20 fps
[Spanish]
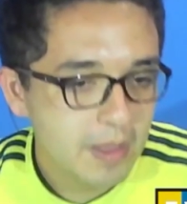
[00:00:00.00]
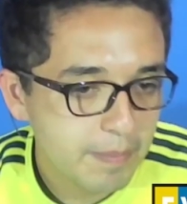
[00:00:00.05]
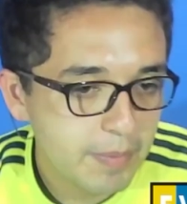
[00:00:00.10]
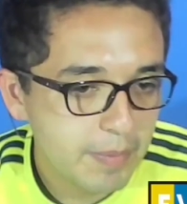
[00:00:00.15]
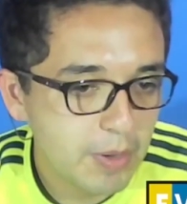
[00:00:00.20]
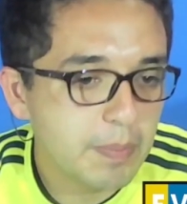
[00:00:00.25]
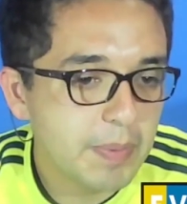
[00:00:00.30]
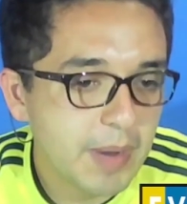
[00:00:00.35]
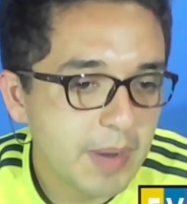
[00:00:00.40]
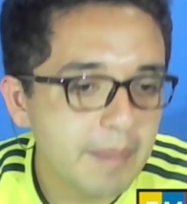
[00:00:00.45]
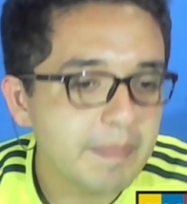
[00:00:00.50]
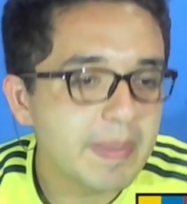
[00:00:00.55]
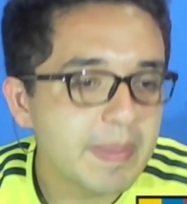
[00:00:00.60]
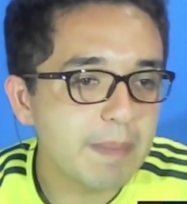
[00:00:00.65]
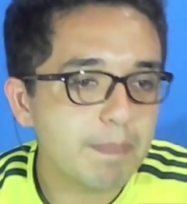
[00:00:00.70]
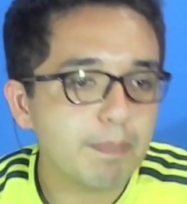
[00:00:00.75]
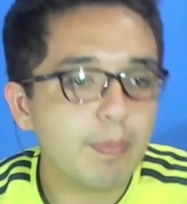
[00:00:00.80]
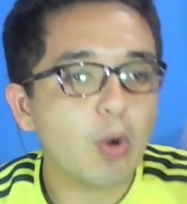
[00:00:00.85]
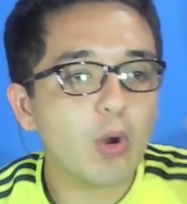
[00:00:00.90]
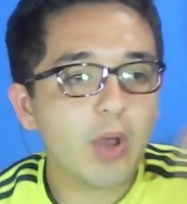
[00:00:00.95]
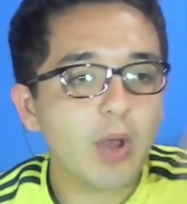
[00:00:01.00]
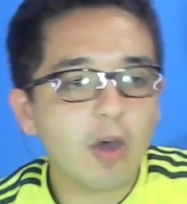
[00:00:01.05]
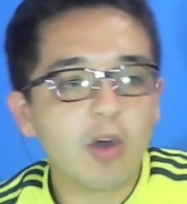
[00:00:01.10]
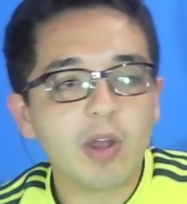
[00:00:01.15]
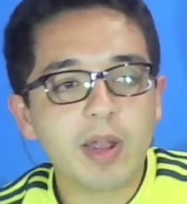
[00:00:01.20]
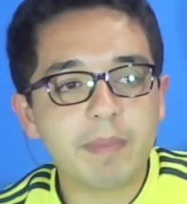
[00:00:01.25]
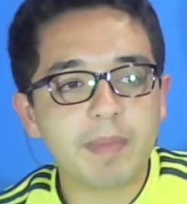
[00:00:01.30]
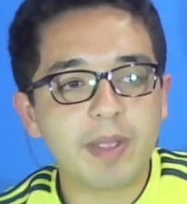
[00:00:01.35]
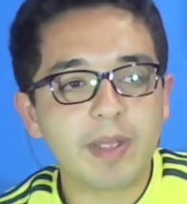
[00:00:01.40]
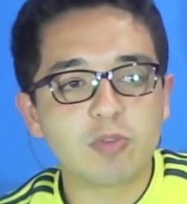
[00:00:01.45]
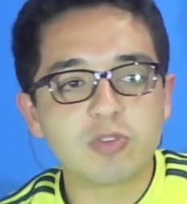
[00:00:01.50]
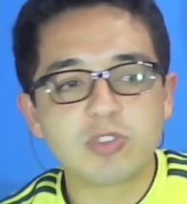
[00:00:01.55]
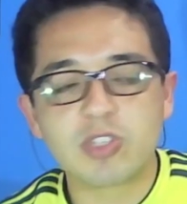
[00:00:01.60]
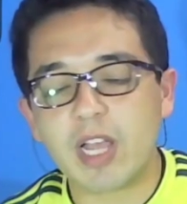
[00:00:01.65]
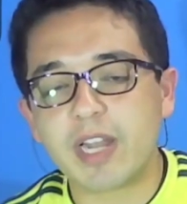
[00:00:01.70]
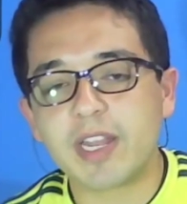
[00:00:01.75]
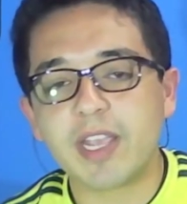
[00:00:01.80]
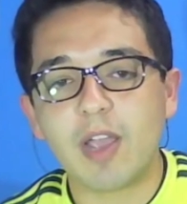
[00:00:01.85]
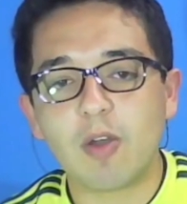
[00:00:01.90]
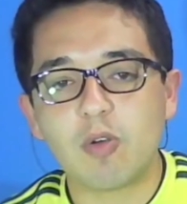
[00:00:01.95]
Pero para mí, por ahora me gustaría